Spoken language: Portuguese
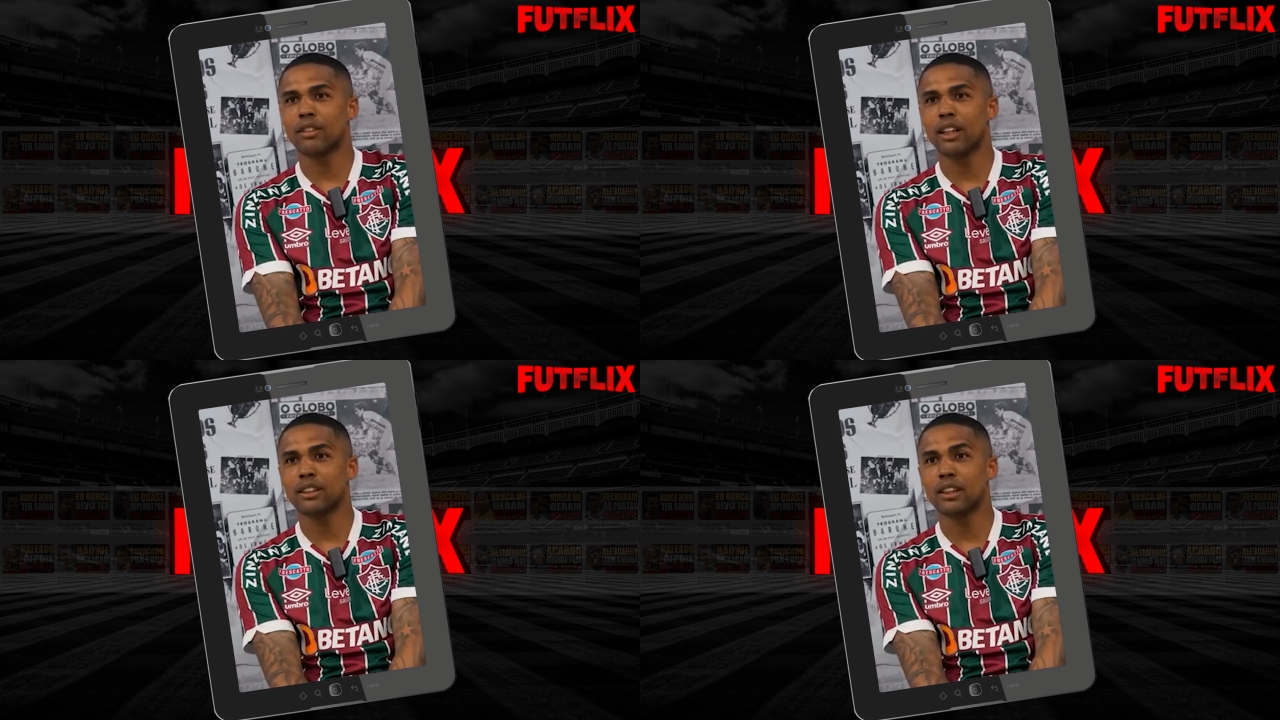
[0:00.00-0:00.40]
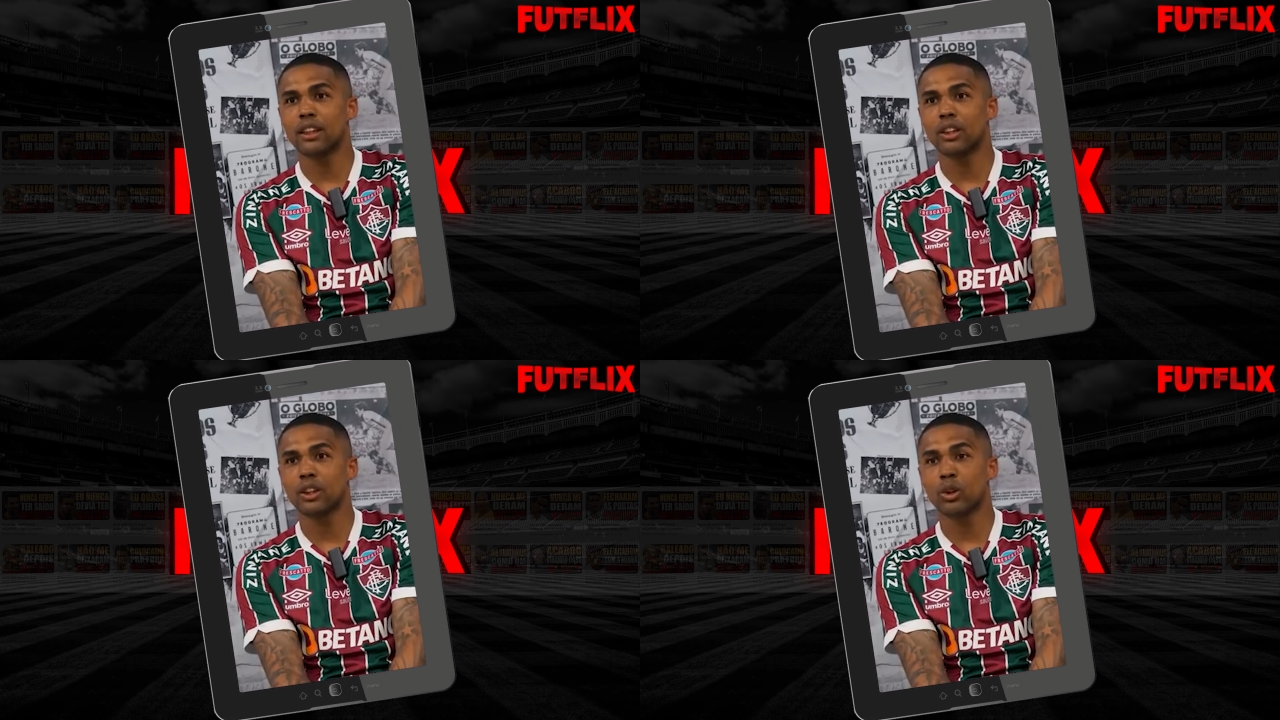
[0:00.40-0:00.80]
viagem, que
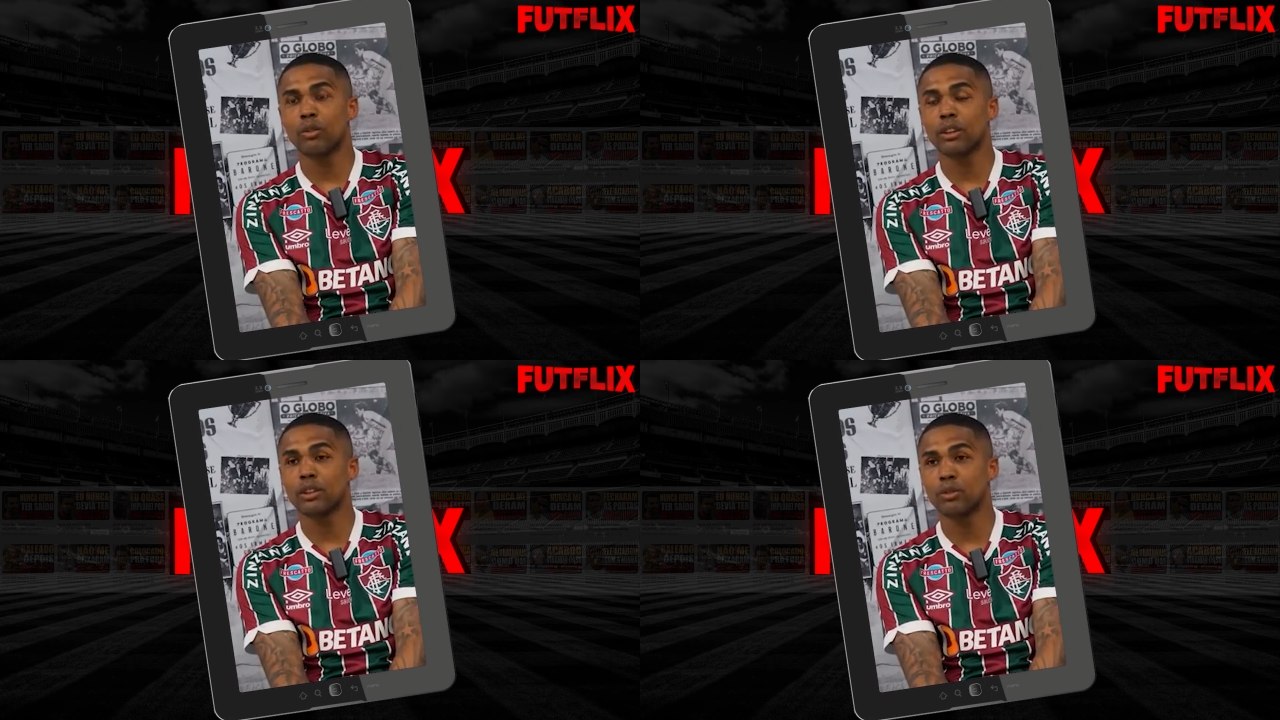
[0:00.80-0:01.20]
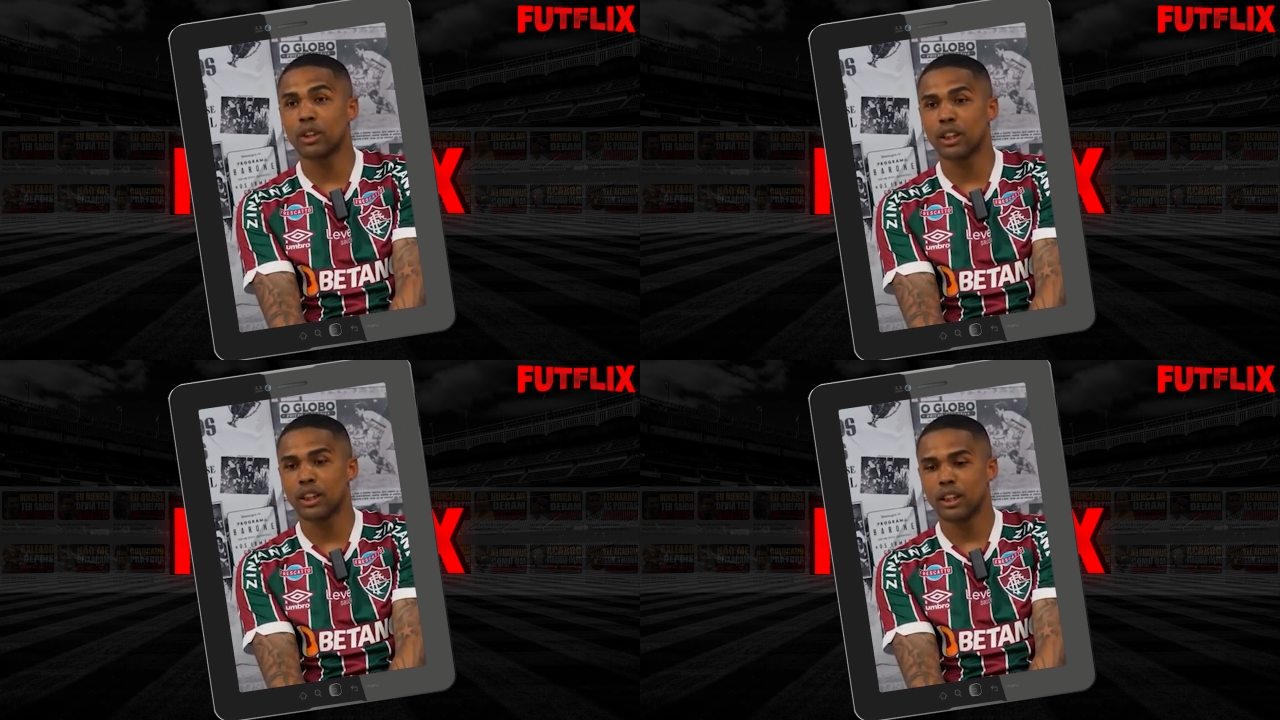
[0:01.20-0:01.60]
acho que a conversa
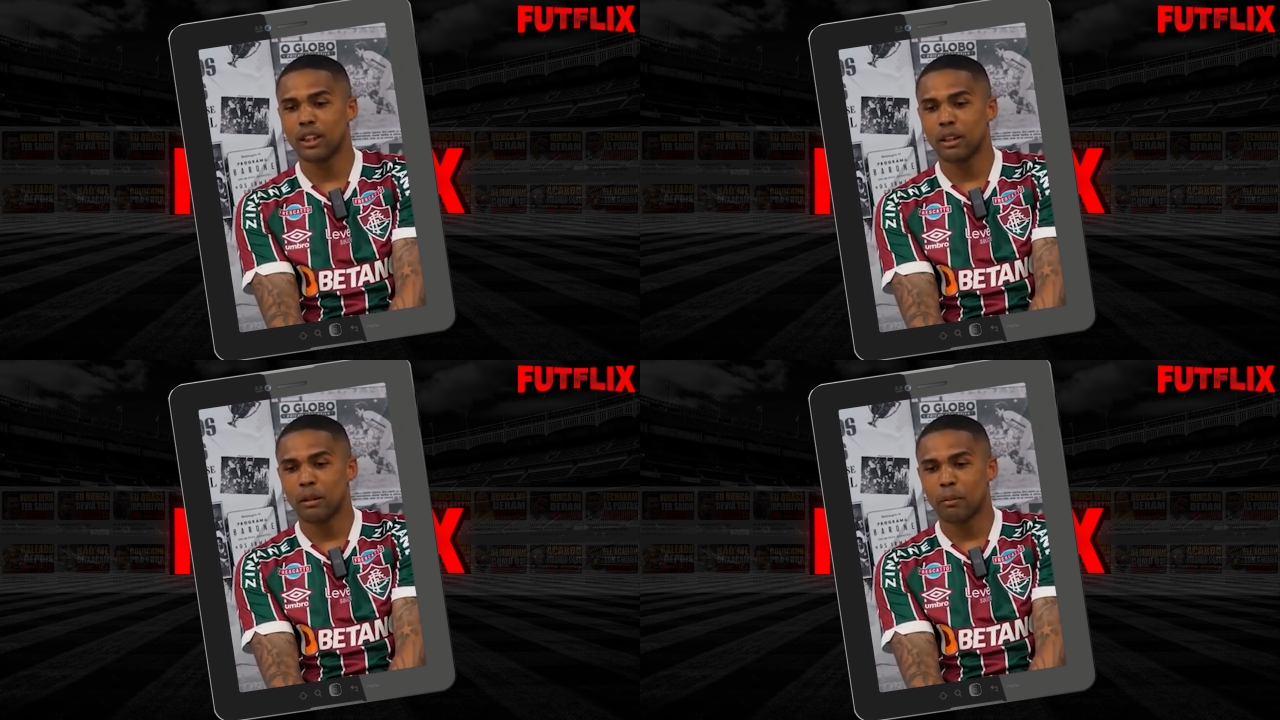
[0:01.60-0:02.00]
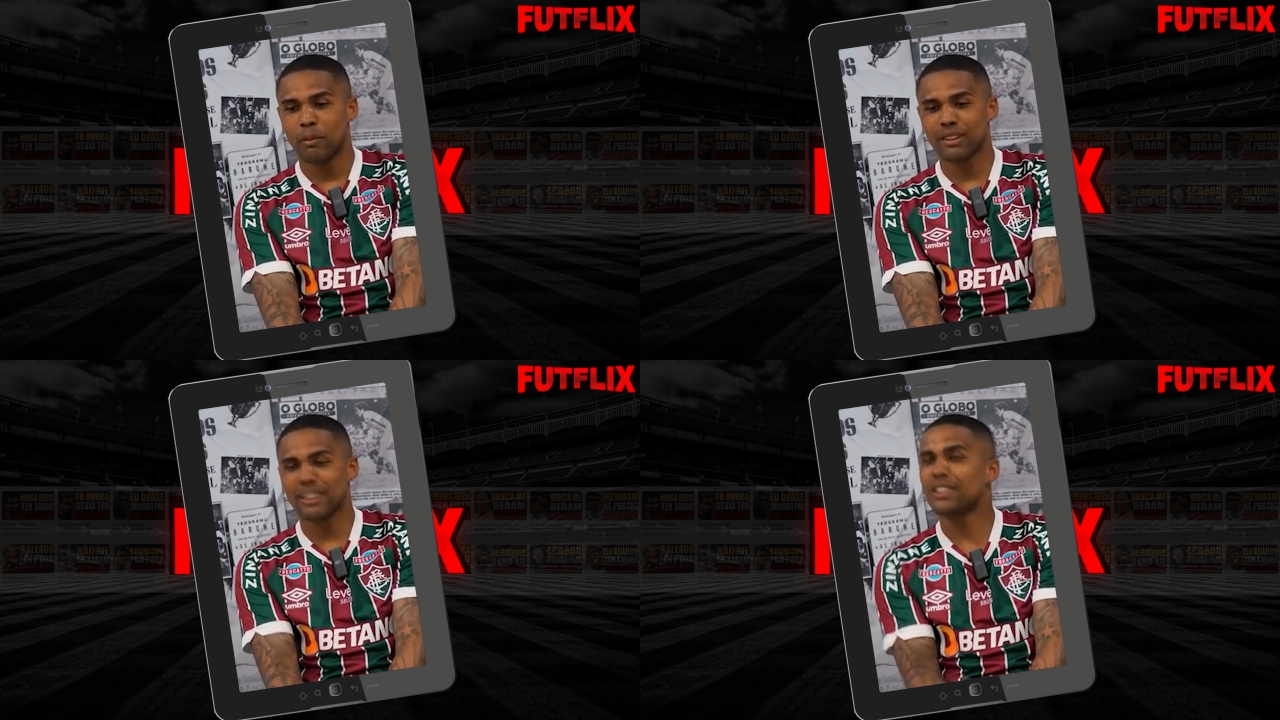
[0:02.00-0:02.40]
foi
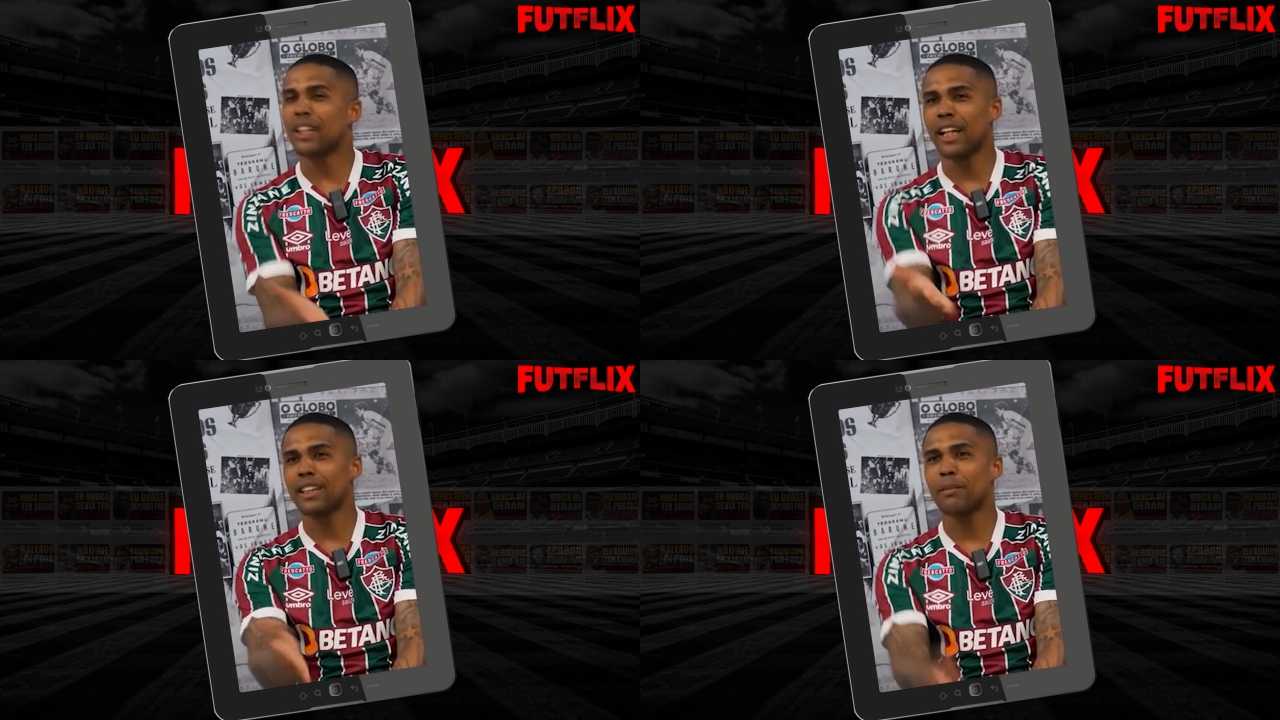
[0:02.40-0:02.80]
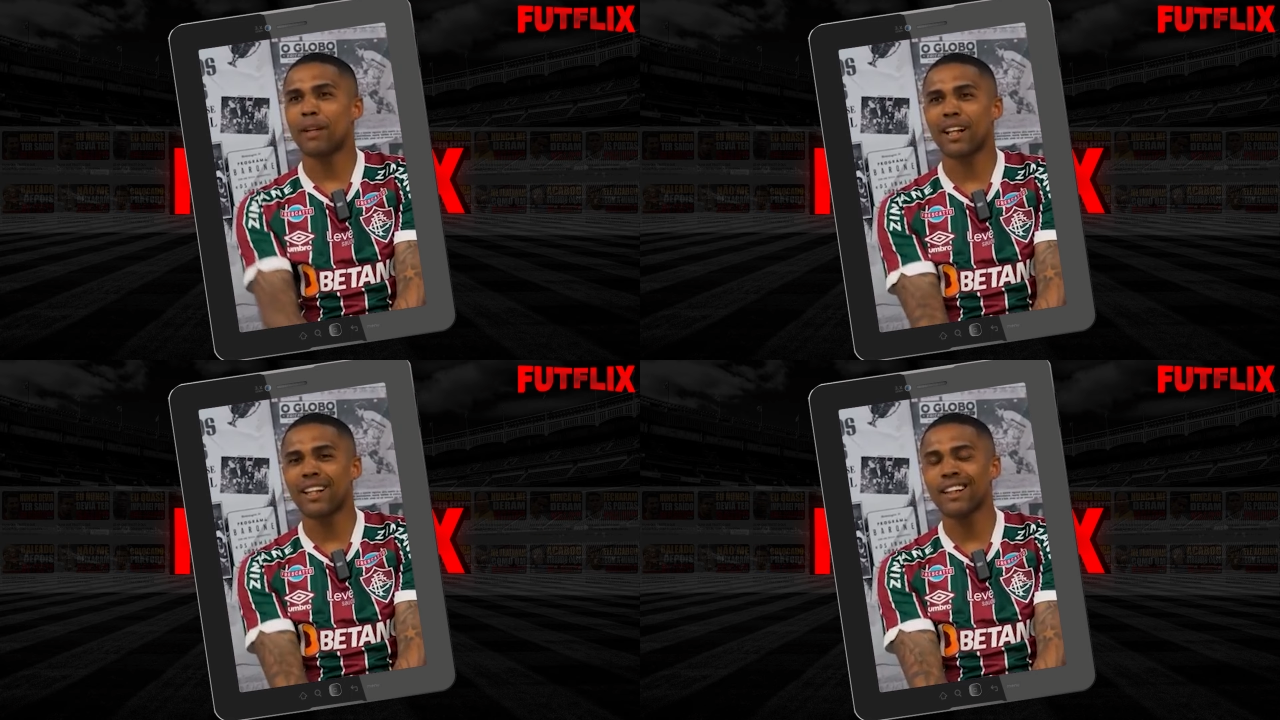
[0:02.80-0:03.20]
bastante reta e
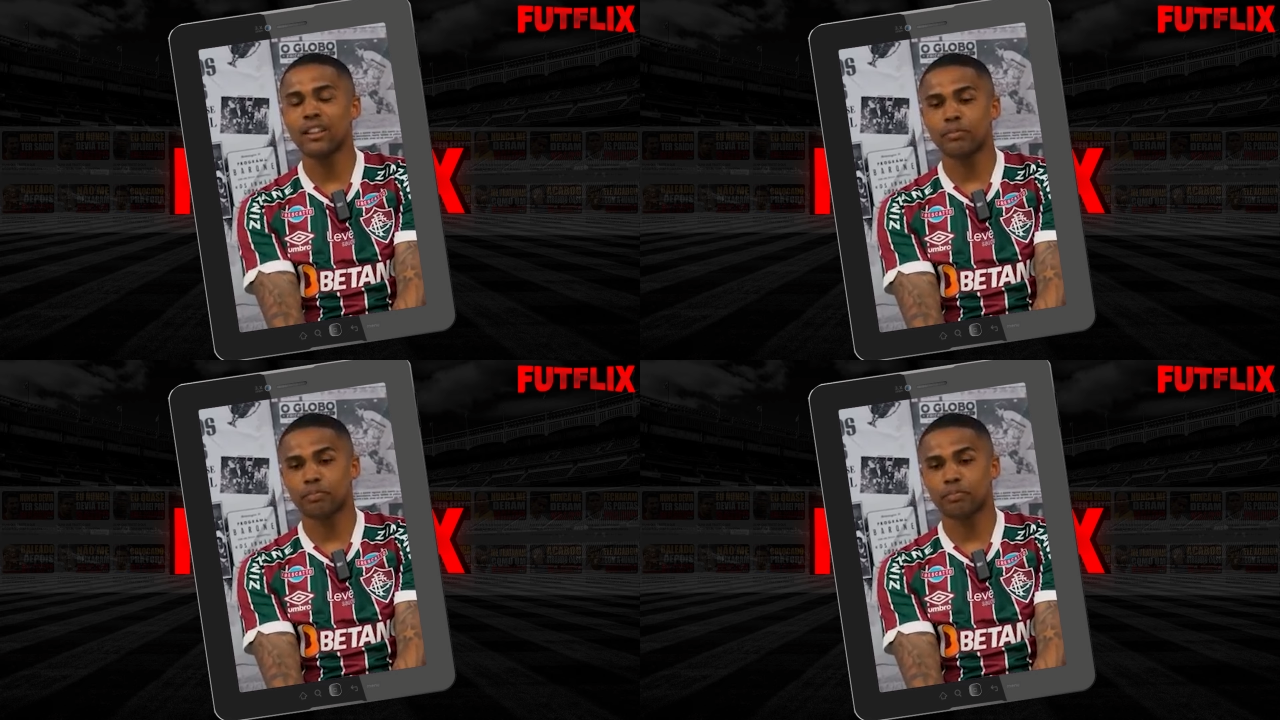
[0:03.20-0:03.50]
paralela.